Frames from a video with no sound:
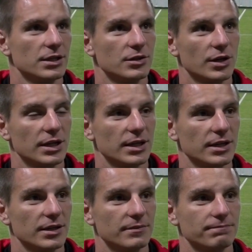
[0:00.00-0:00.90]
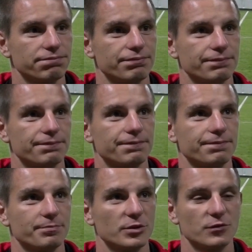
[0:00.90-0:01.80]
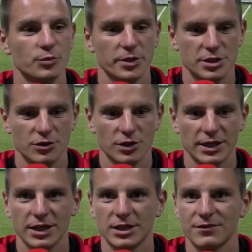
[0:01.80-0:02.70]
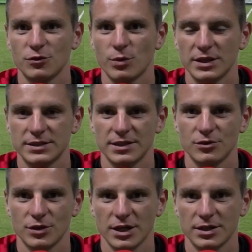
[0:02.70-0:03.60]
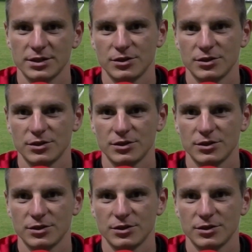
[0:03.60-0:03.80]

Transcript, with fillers: no ale po dwóch pierwszych kolejkach na dwóch ładnych stadionach,